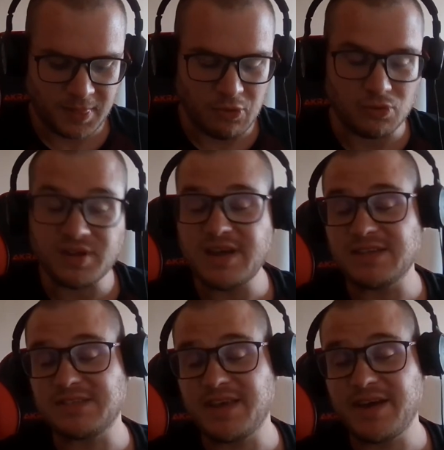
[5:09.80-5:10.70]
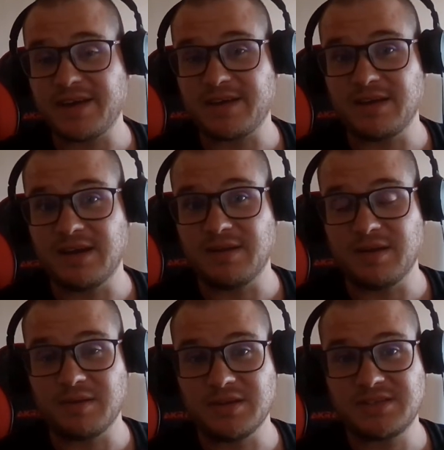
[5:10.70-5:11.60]
contrer Esther. La,
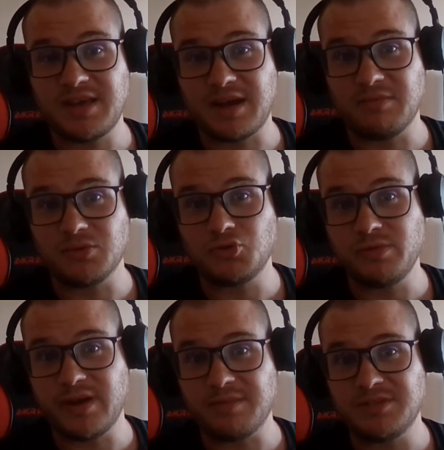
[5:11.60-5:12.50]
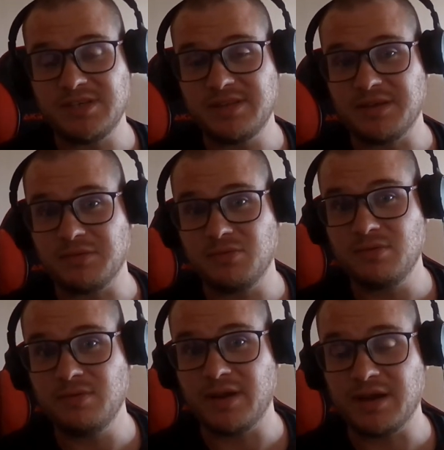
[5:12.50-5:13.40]
Esther, elle veut tuer la petite et
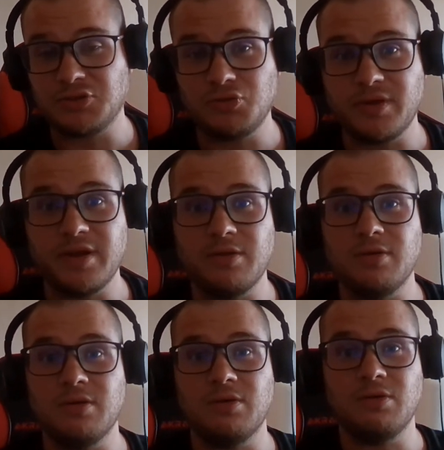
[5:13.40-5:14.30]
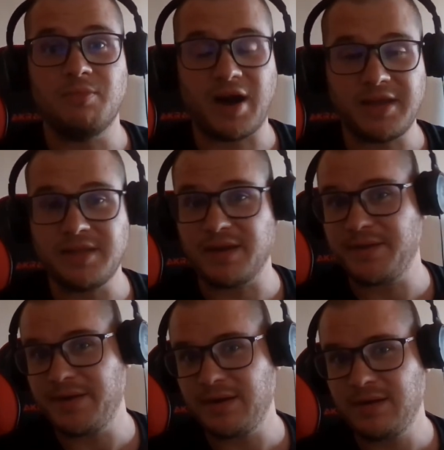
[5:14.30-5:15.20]
tout. Elle a tué le, le mari
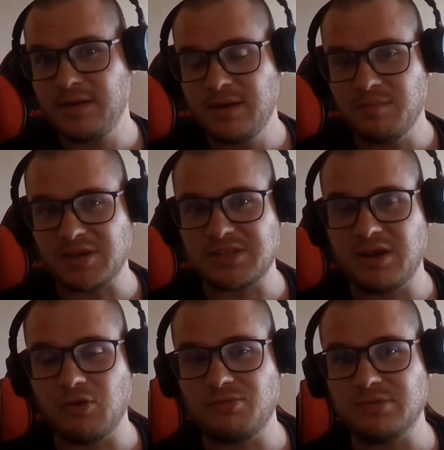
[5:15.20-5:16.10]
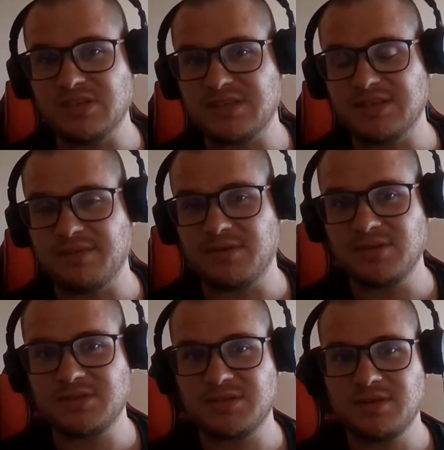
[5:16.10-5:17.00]
d'ailleurs parce qu'il a refusé ses
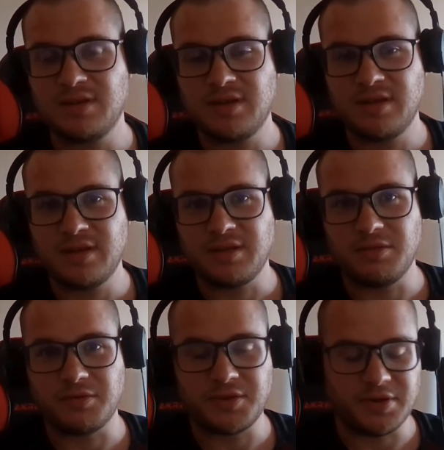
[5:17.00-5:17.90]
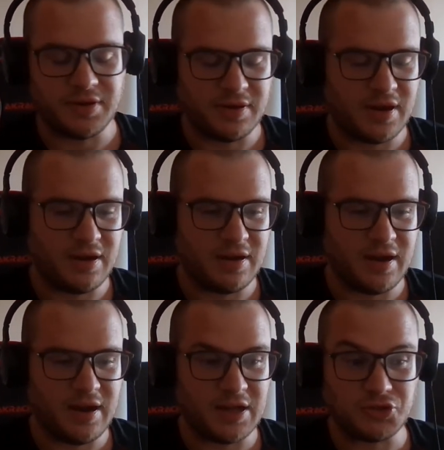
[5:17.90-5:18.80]
avances. Donc euh,
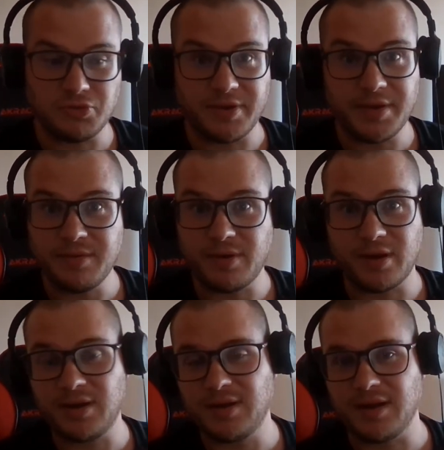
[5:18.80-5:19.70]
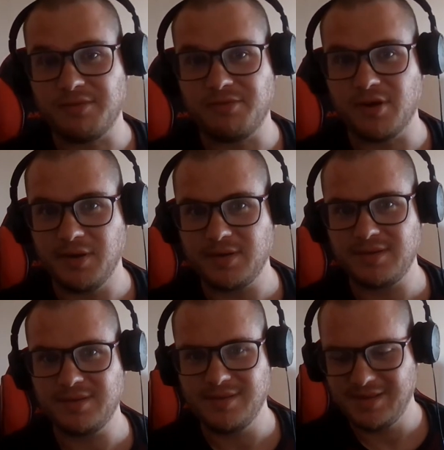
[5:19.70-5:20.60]
elle l'a tué, voilà, elle est folle.
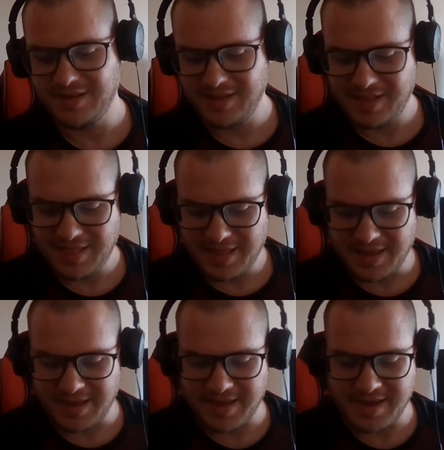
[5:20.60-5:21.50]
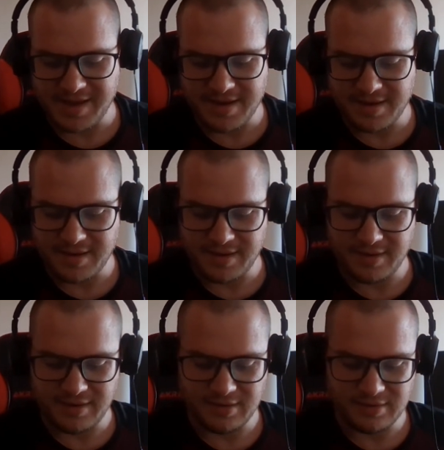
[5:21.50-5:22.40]
et
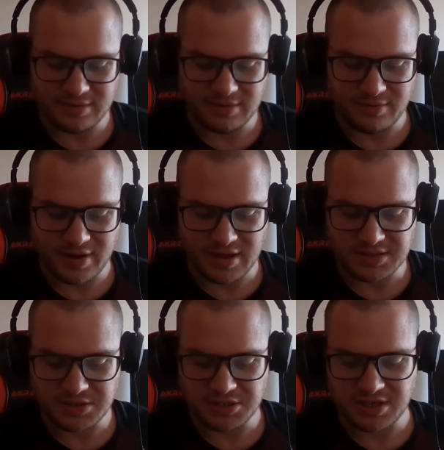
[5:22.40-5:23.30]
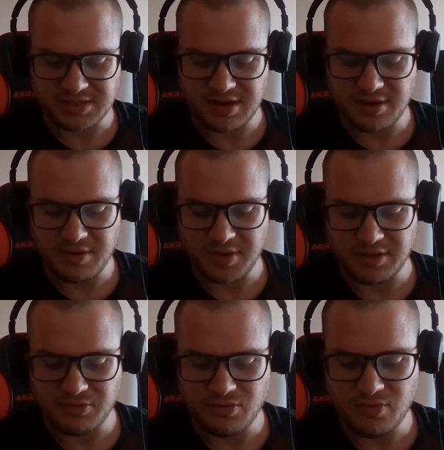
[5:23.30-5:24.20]
euh, voilà, c'est une chasse à l'homme
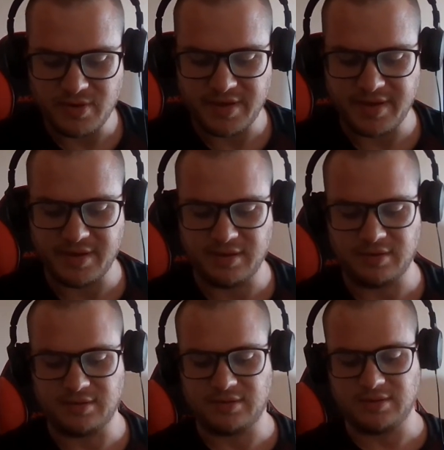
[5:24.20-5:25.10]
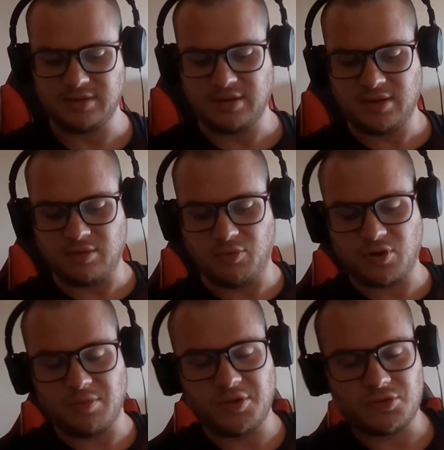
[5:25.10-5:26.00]
et tout. Et euh, bon,
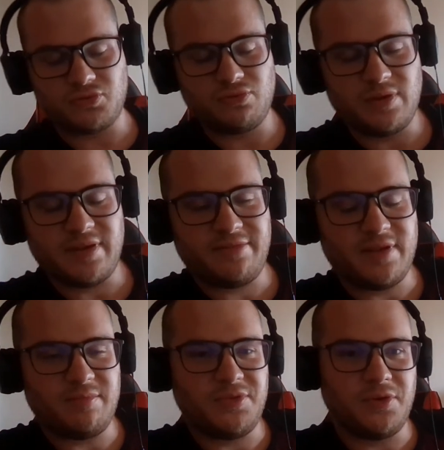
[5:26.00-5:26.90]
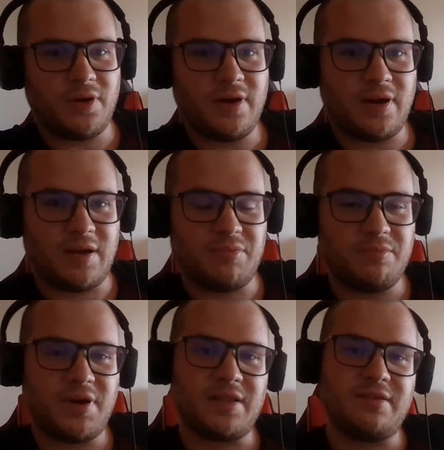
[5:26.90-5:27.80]
comme dans tous les films d'horreur, la
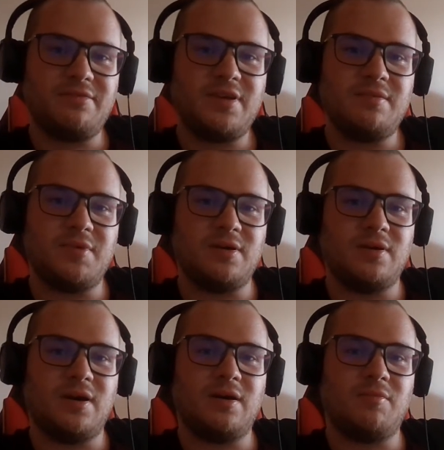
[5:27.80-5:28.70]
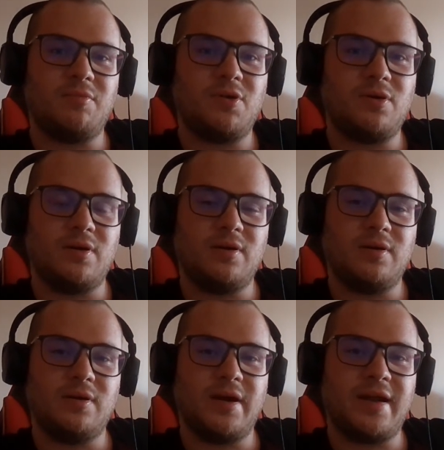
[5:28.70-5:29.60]
plupart des films, euh, à un
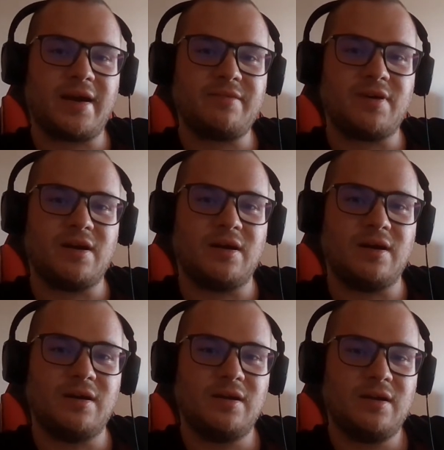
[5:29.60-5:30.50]
moment, elle arrive à,